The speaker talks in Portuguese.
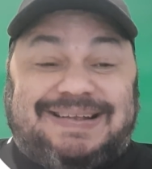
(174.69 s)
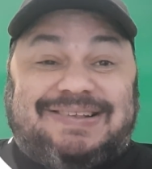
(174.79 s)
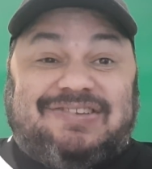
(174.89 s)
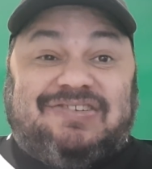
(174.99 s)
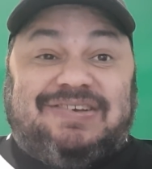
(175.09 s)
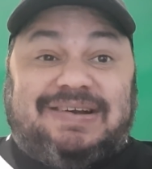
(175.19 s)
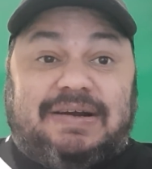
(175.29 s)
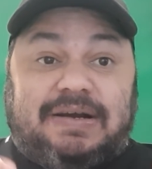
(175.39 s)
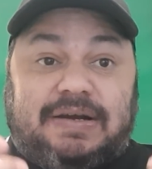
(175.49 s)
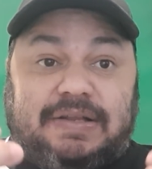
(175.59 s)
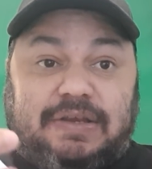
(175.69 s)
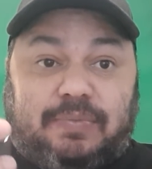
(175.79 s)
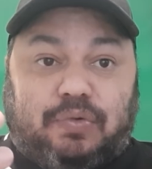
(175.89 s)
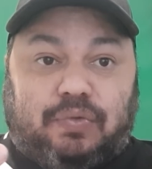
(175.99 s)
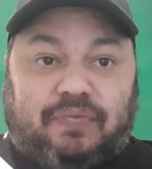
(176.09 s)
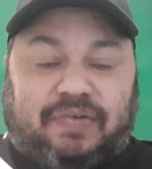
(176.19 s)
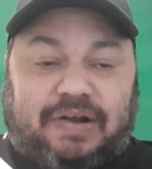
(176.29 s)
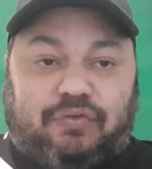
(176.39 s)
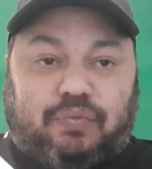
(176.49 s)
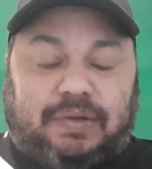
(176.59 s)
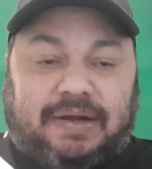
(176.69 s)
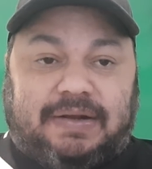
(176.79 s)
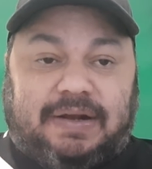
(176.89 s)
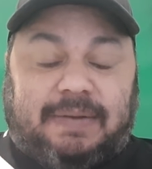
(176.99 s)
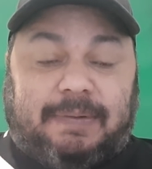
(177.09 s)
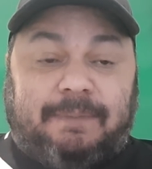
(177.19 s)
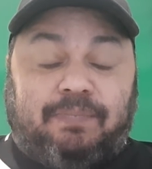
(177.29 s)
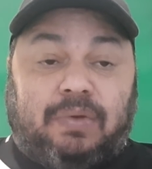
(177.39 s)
de ânimo no Vasco da Gama,